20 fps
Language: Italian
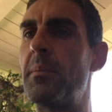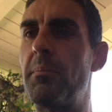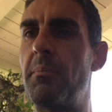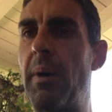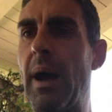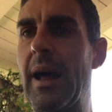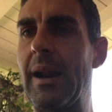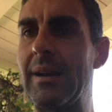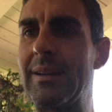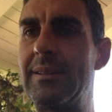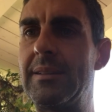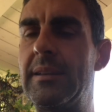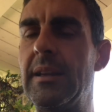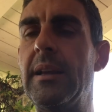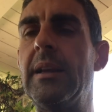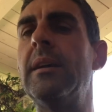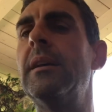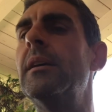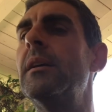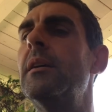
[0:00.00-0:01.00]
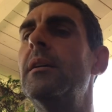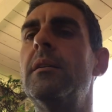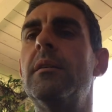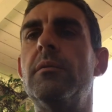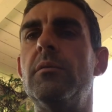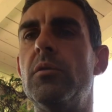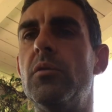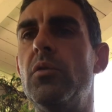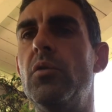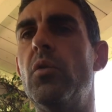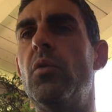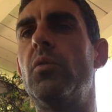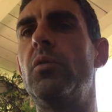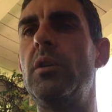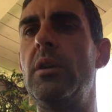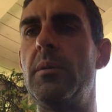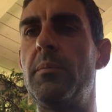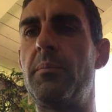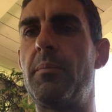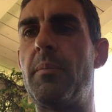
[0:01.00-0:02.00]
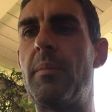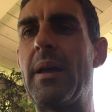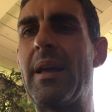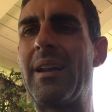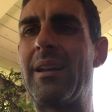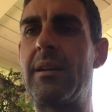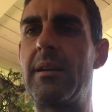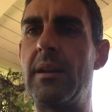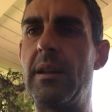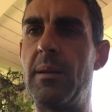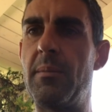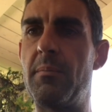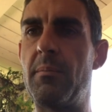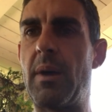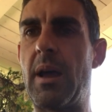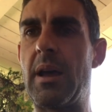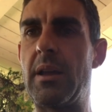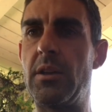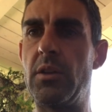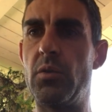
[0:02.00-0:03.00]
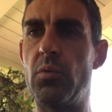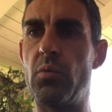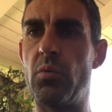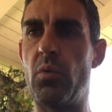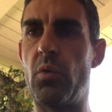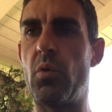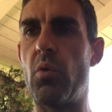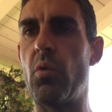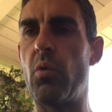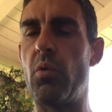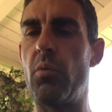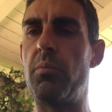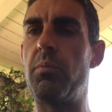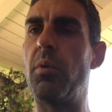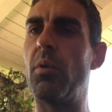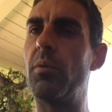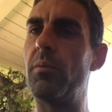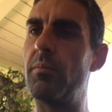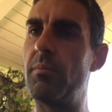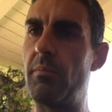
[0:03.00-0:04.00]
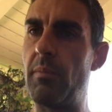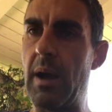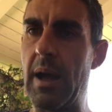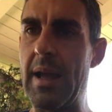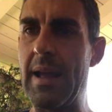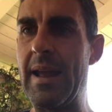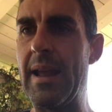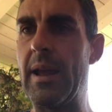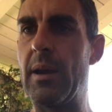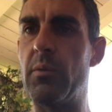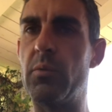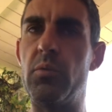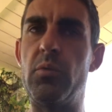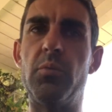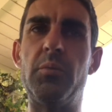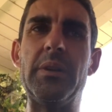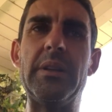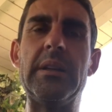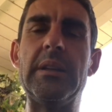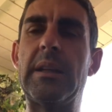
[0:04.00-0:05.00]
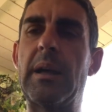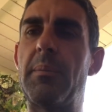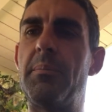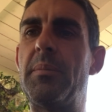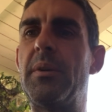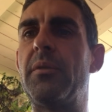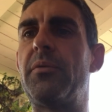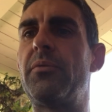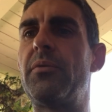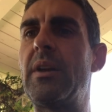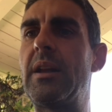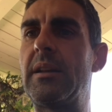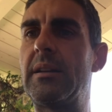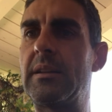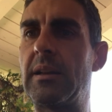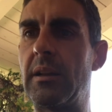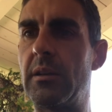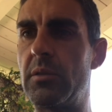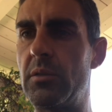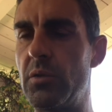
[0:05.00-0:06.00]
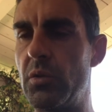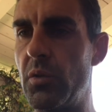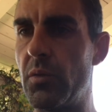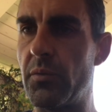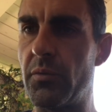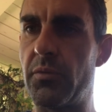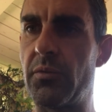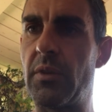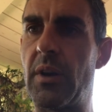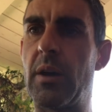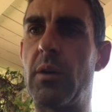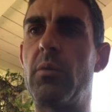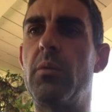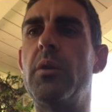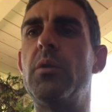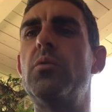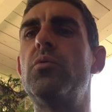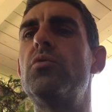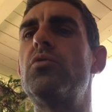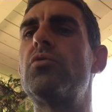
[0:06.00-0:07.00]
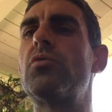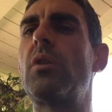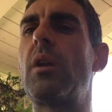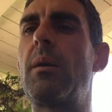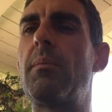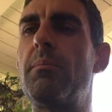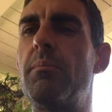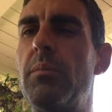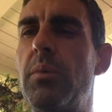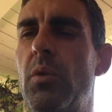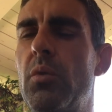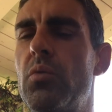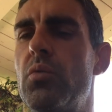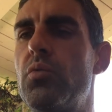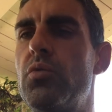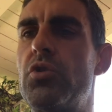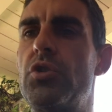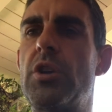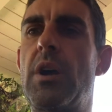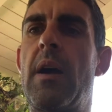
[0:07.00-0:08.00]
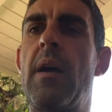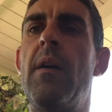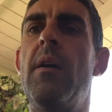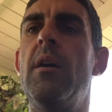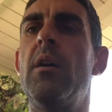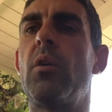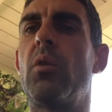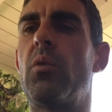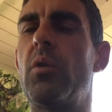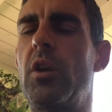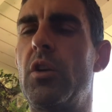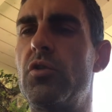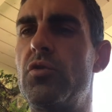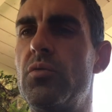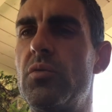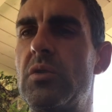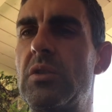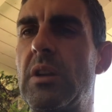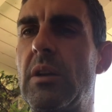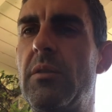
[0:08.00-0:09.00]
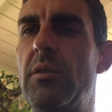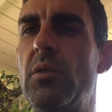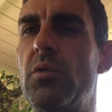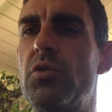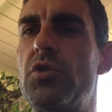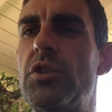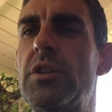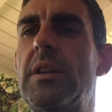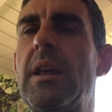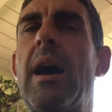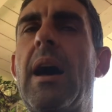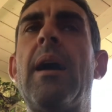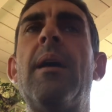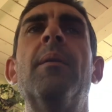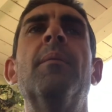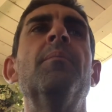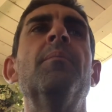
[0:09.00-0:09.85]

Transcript: parte, non perde mai un colpo, è un'umidità perfetta, non fa queruggiola, brucia con la giusta velocità,